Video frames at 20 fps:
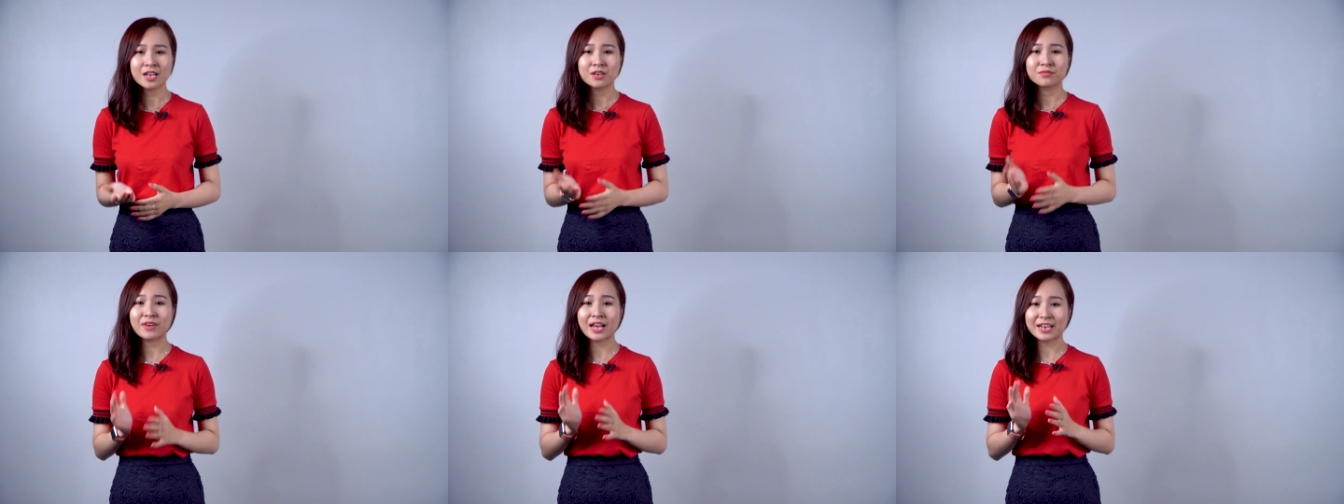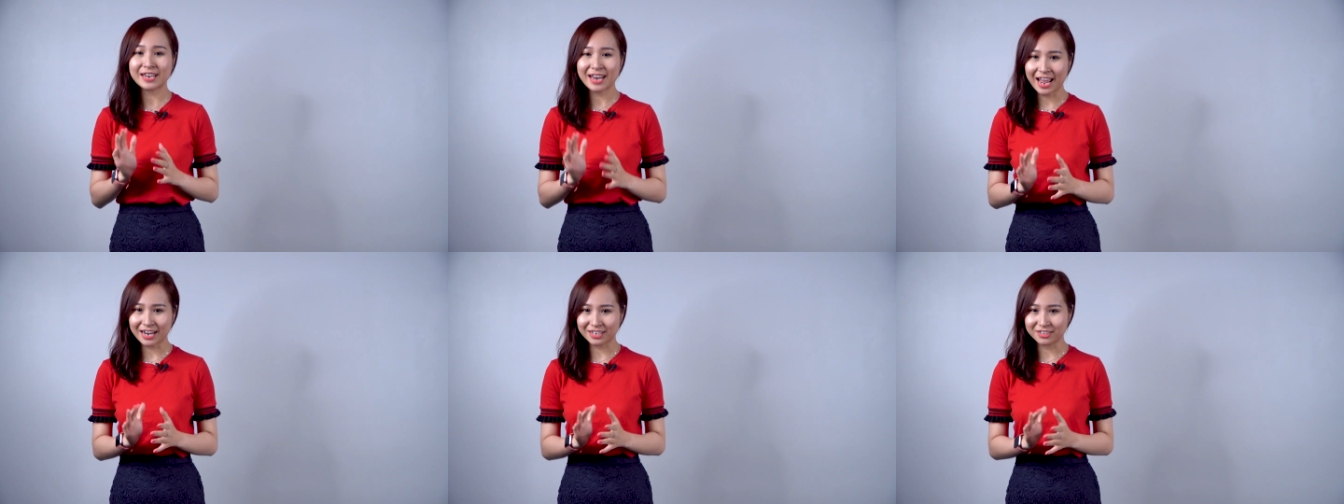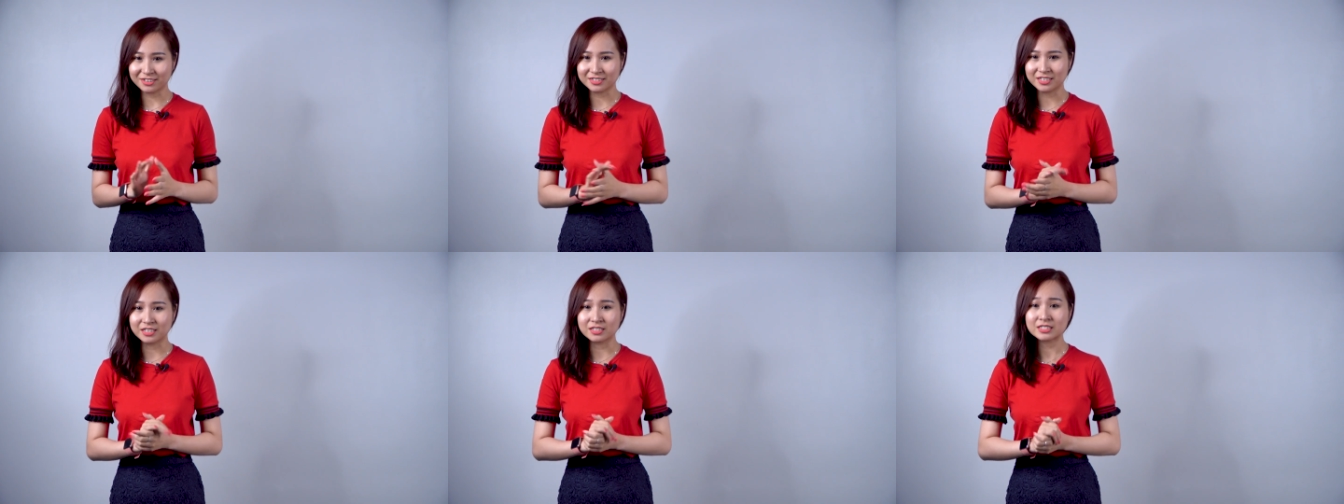và đạt
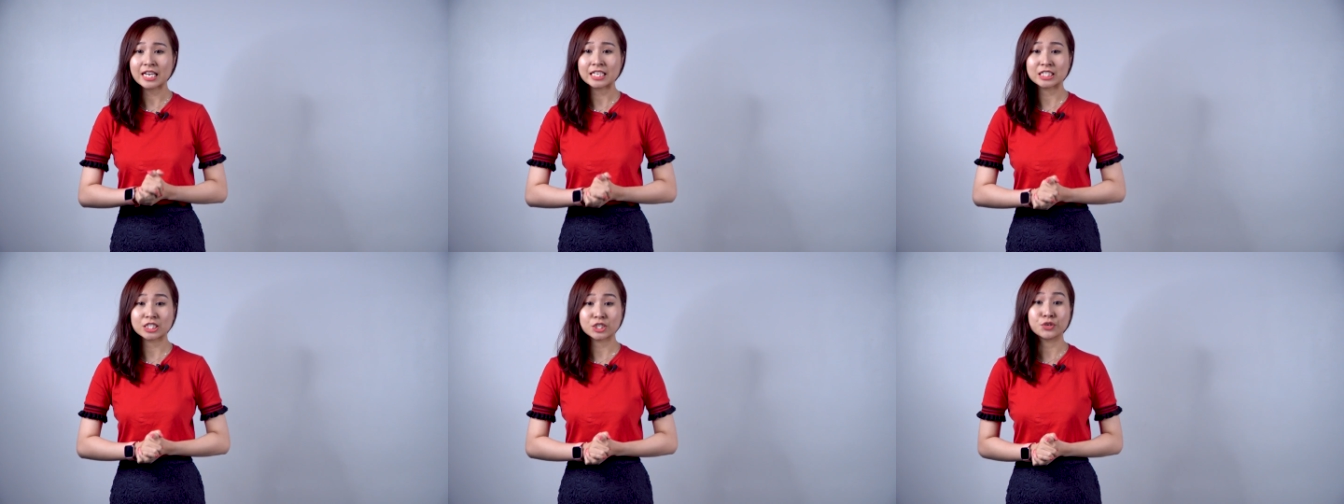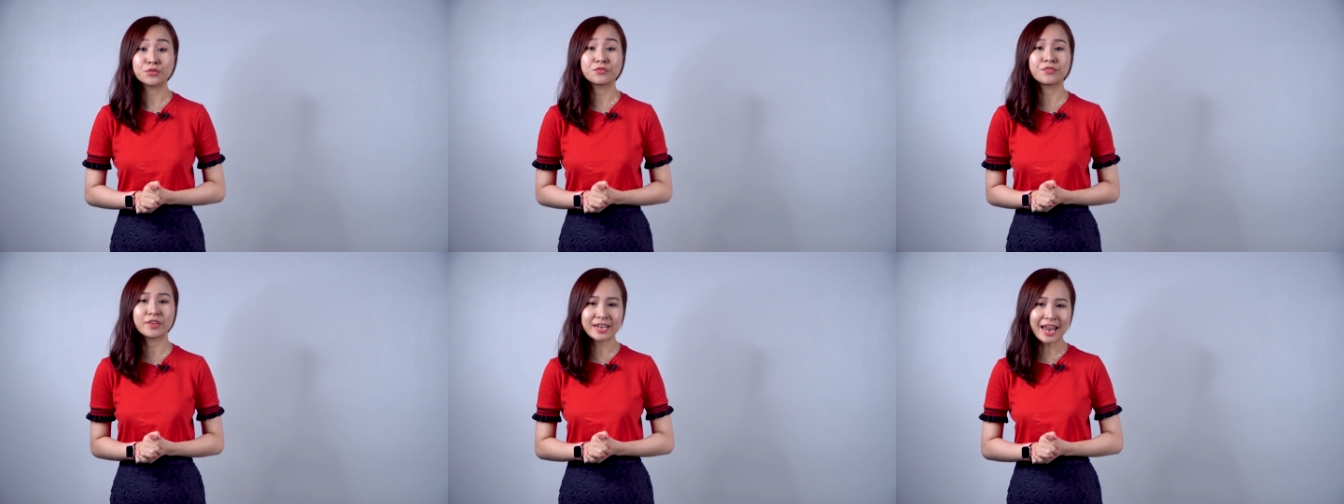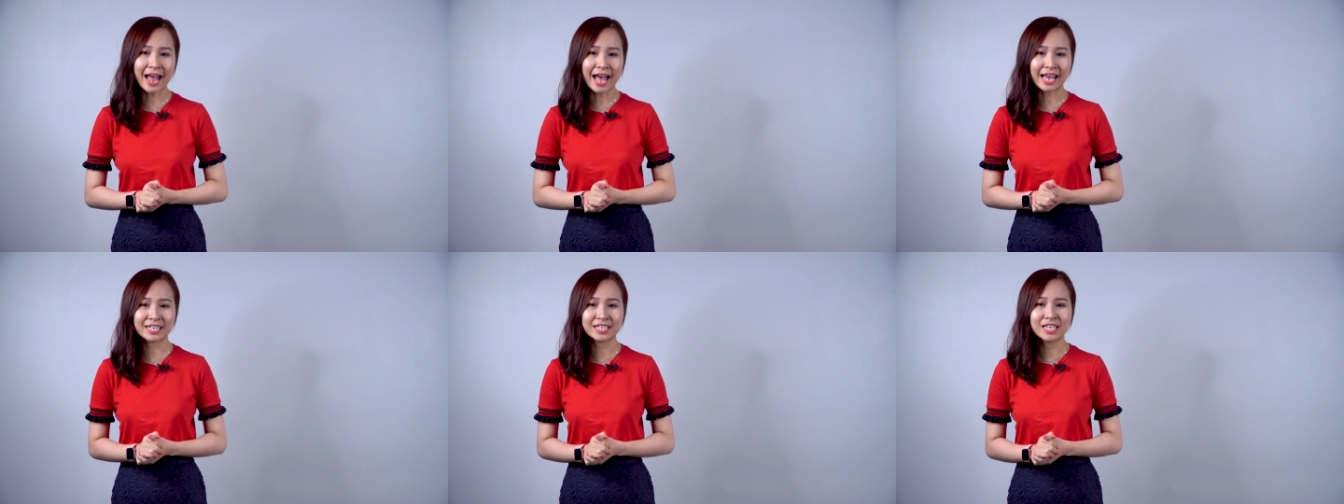được những thành tựu vĩ
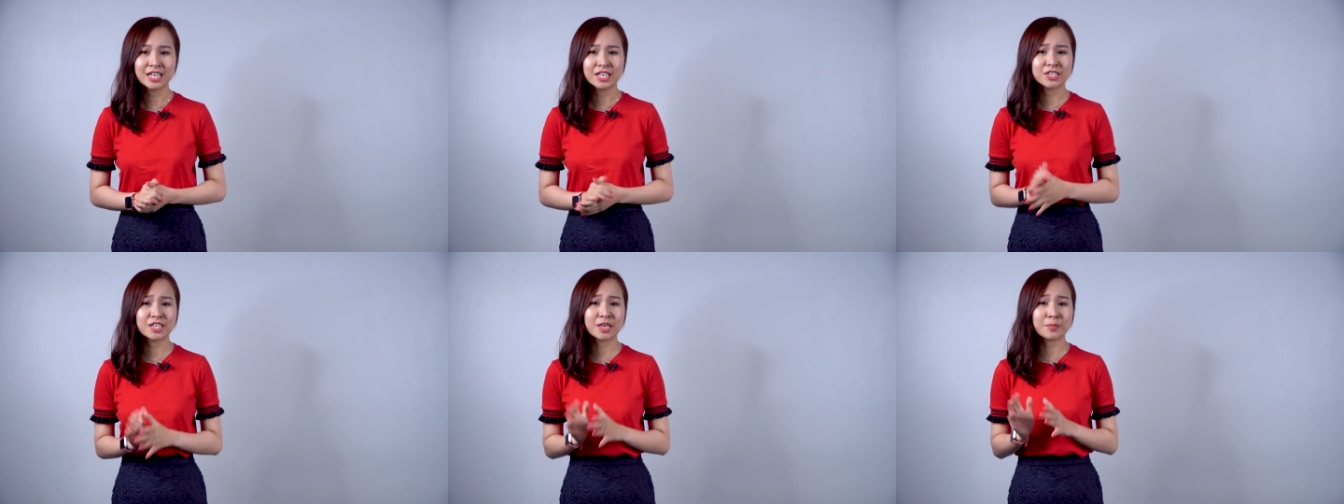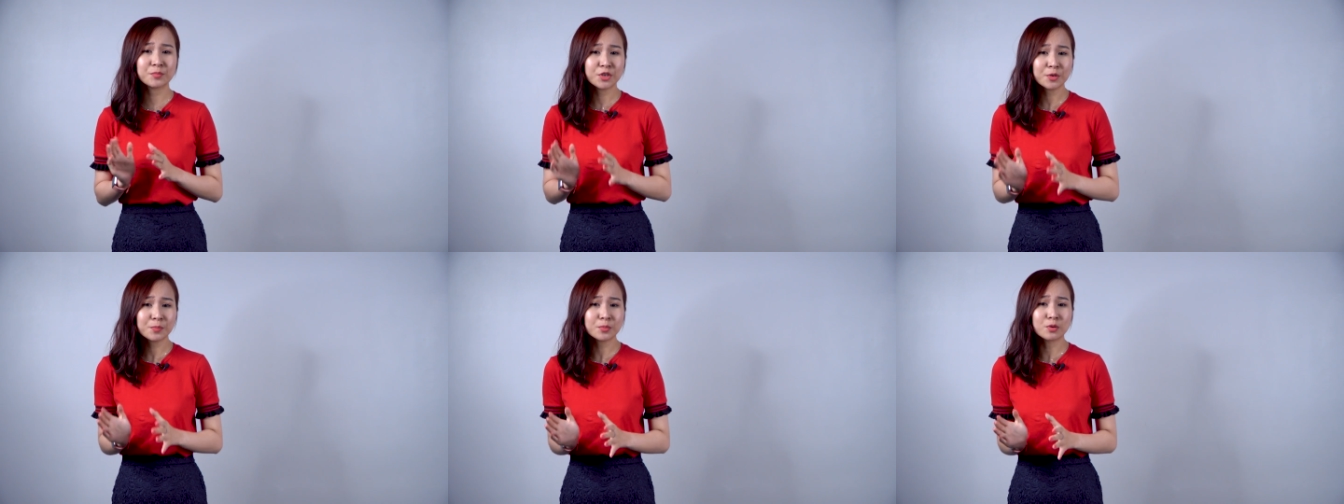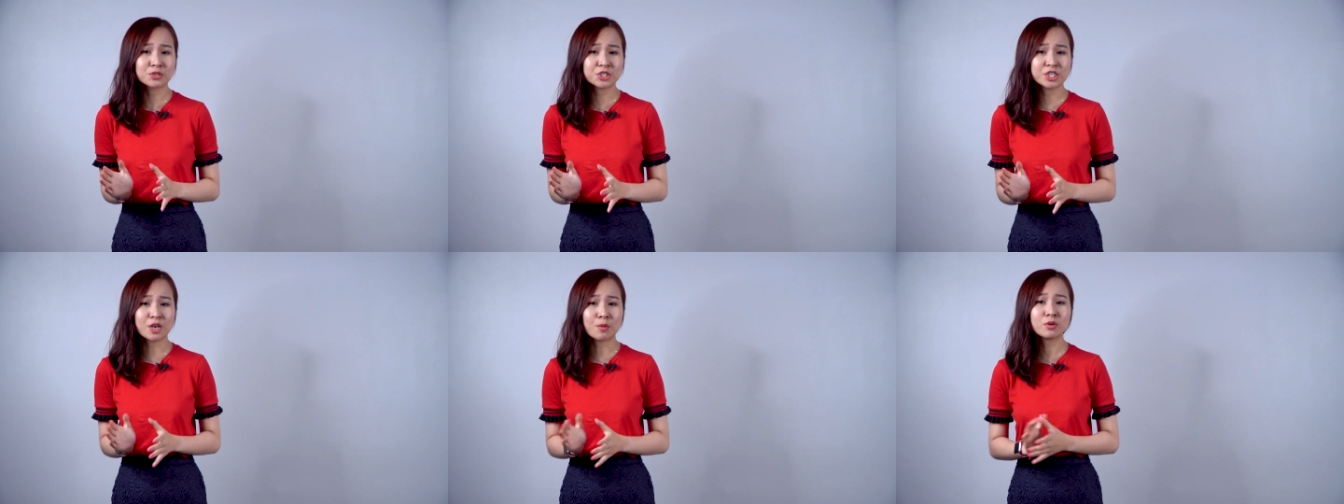đại nhằm giúp
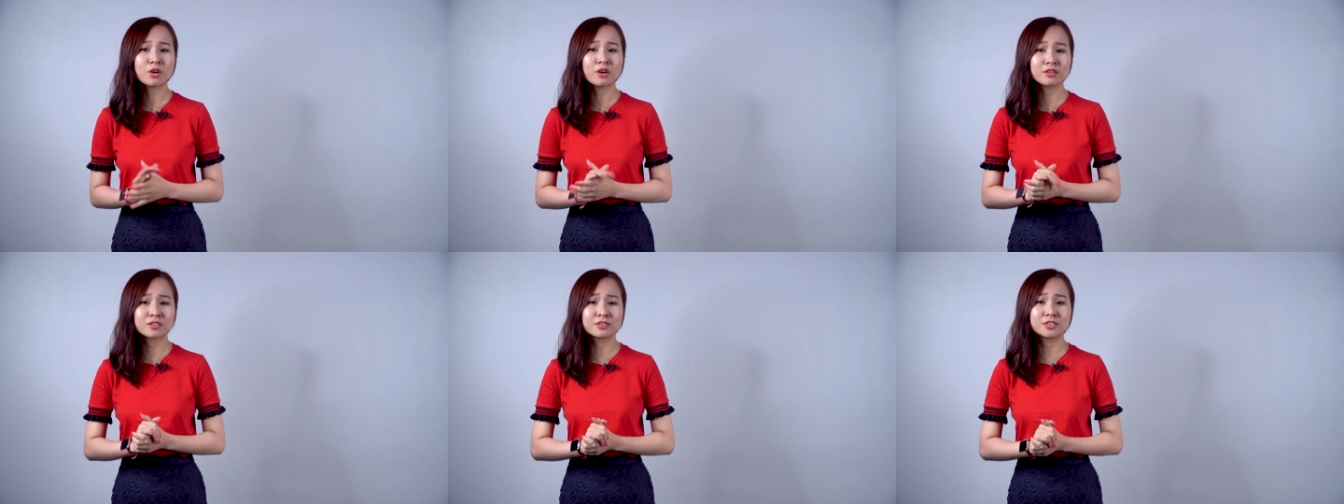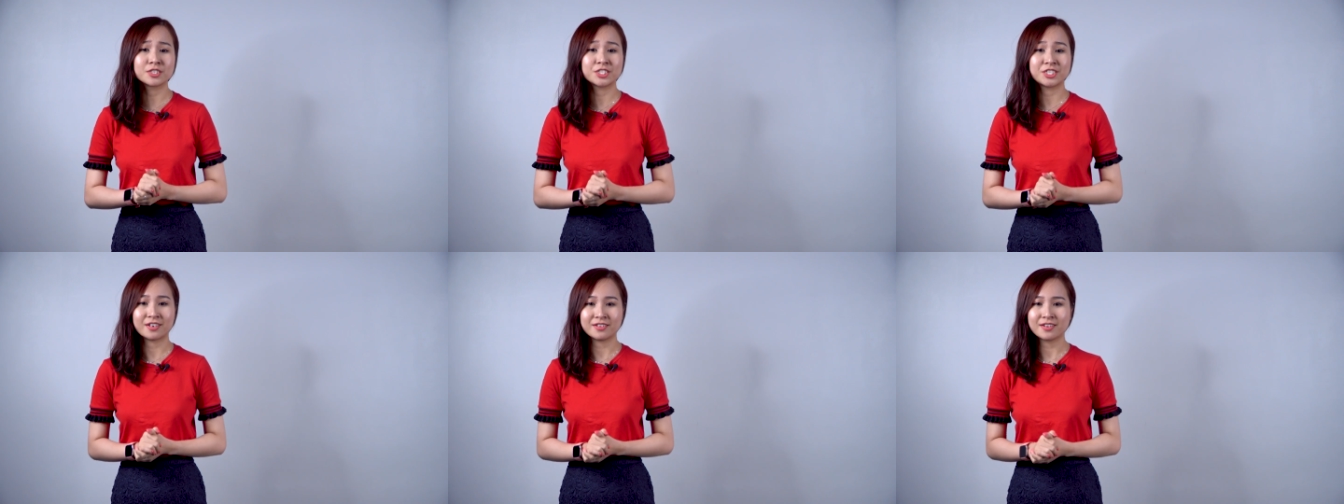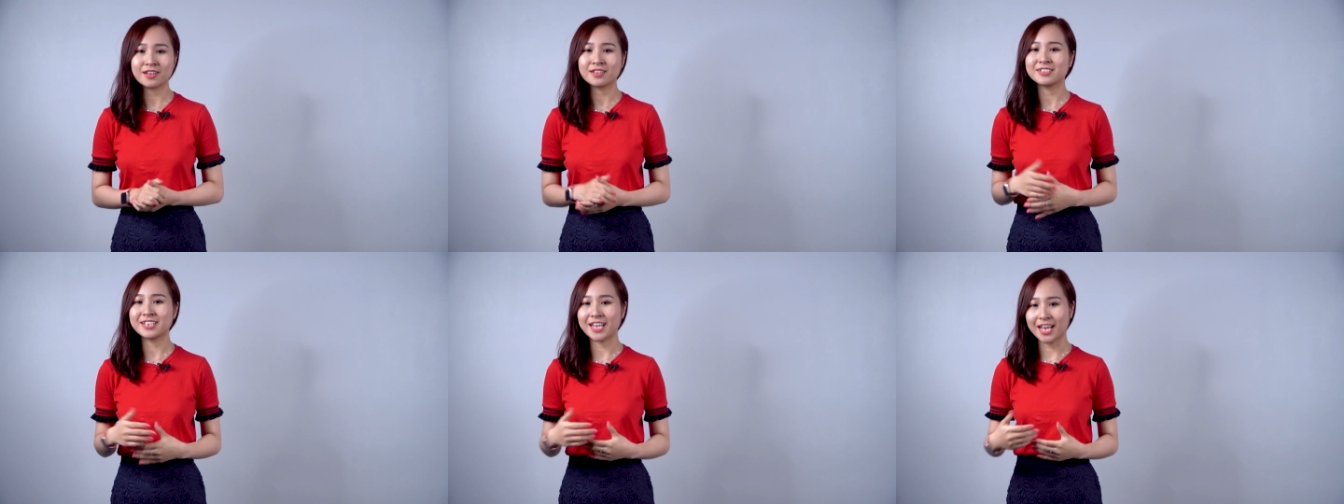cuộc sống con người trở
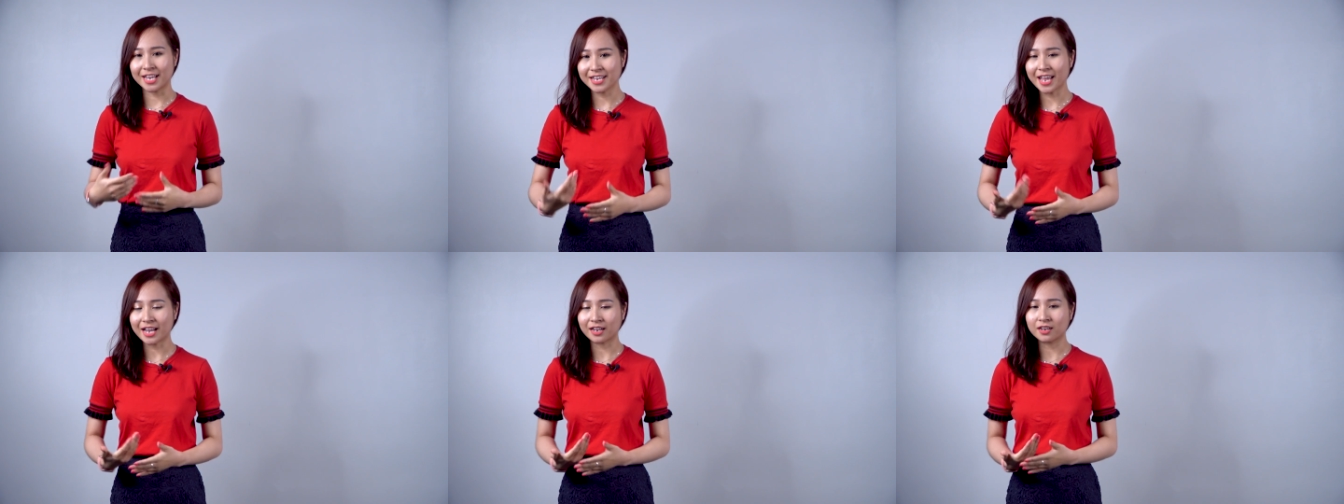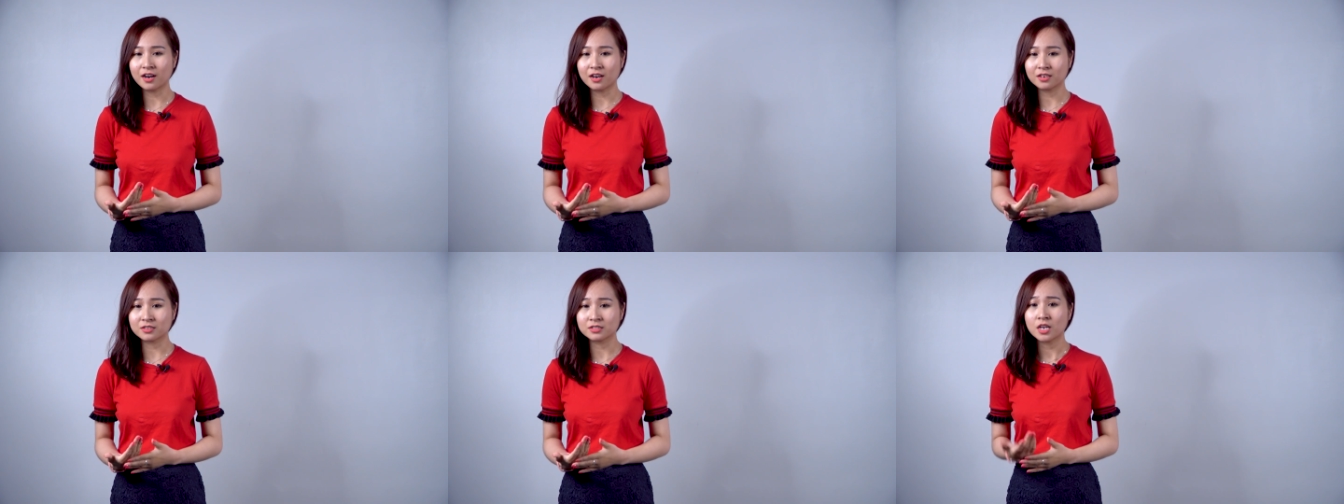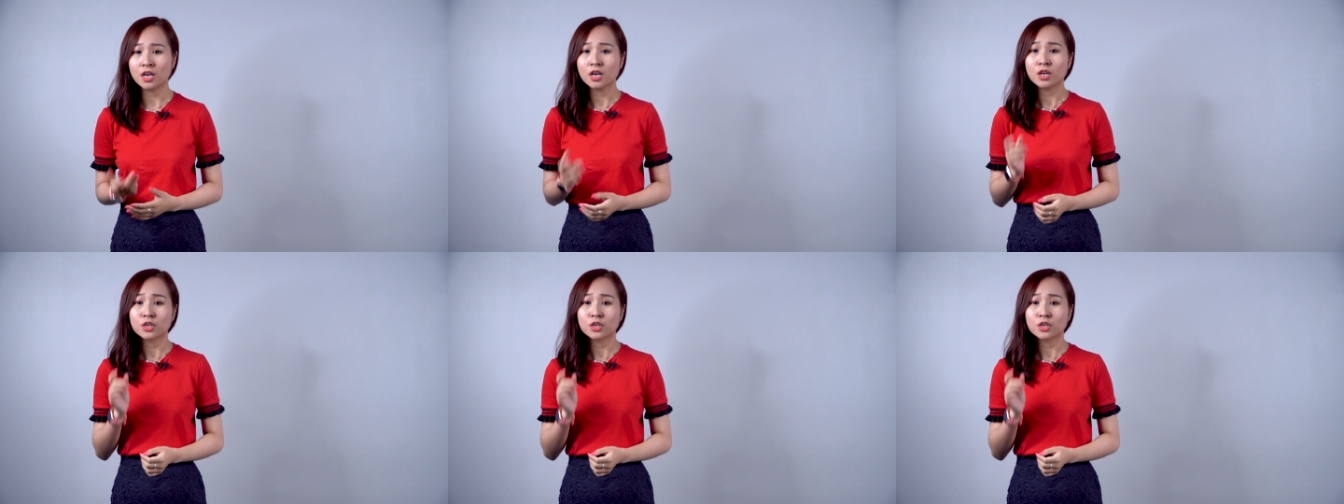nên dễ dàng hơn,